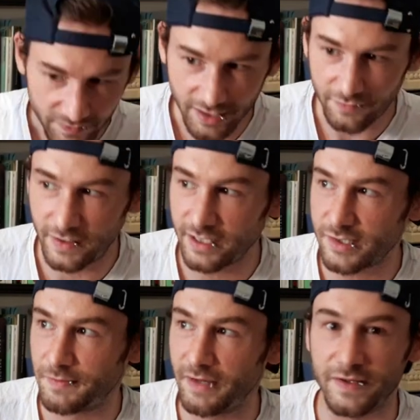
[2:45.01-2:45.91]
Wir erfahren
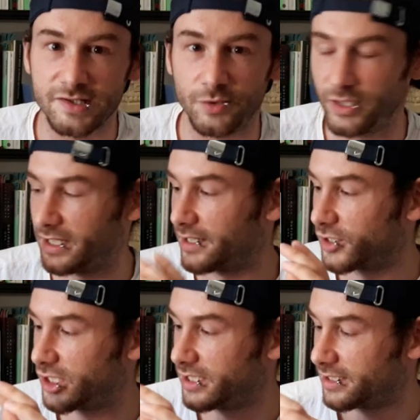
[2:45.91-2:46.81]
zwei Versionen der
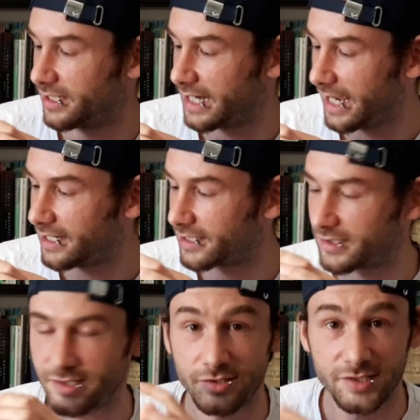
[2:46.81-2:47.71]
Geschichte, denn eigentlich
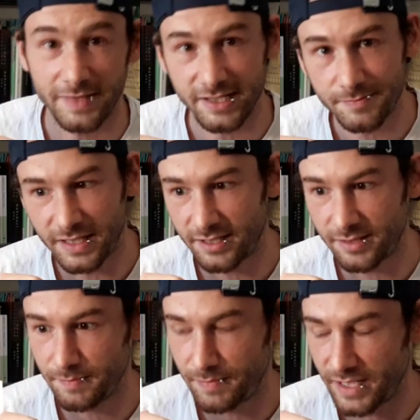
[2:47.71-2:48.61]
ist es aus Svens
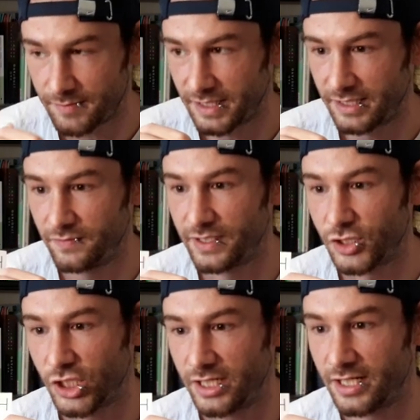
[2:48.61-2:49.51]
Perspektive
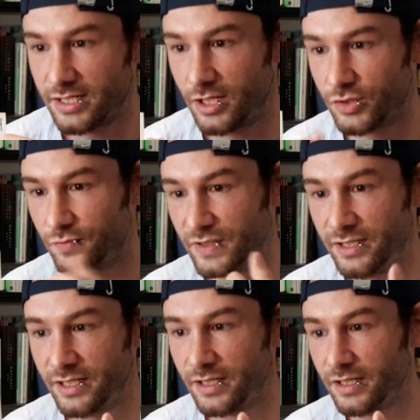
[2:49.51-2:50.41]
geschildert, also wie,
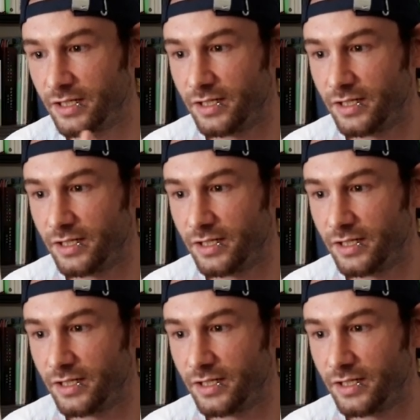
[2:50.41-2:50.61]
die,